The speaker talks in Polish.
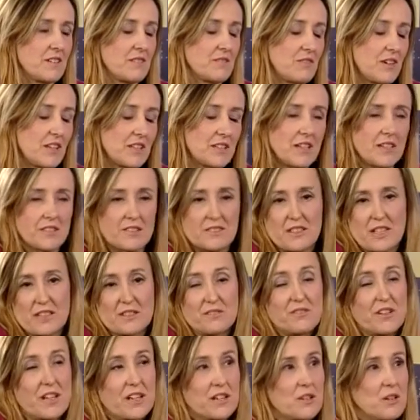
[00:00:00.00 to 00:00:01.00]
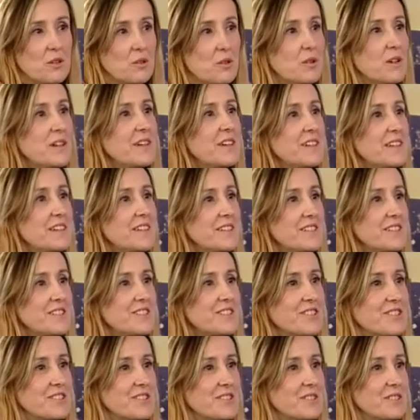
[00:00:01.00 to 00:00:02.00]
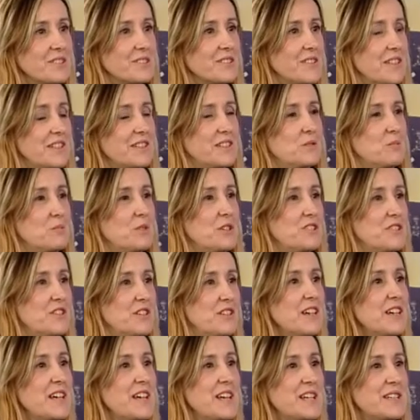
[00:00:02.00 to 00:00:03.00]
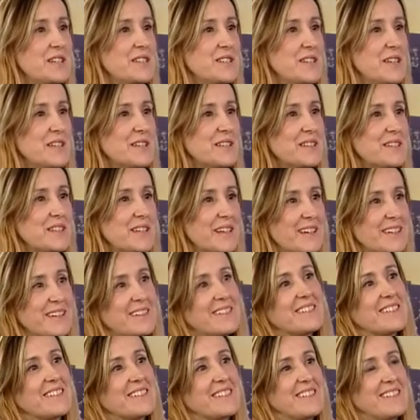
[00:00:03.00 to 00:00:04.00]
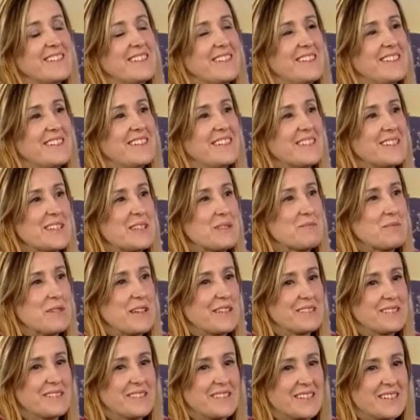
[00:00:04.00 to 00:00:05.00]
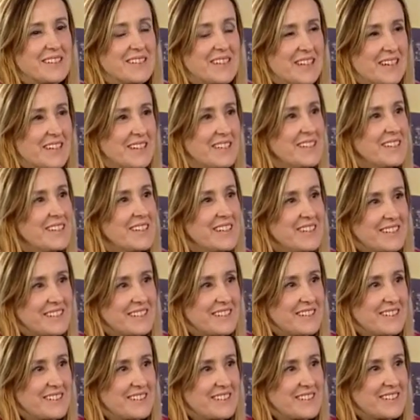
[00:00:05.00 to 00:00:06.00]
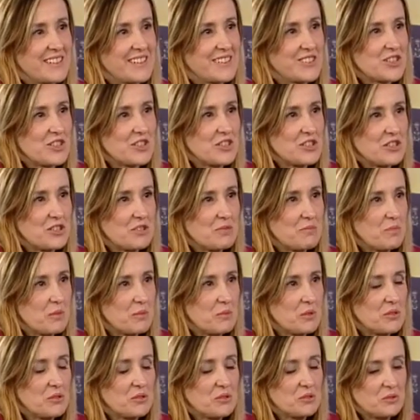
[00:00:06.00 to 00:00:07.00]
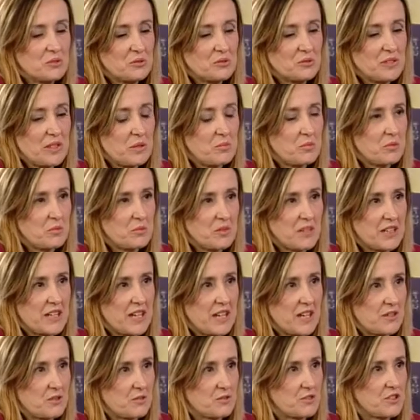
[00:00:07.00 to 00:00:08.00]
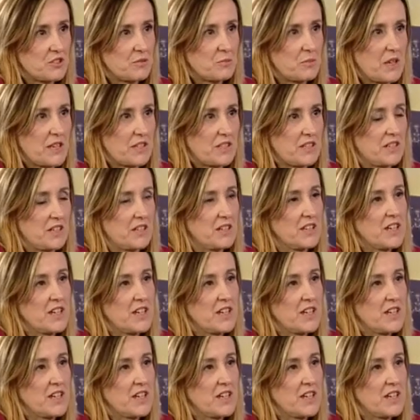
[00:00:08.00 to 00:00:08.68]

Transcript: walka z nadwagą, co za tym idzie dieta i gimnastyka te, te rzeczy po prostu zapobiegają. Trzymanie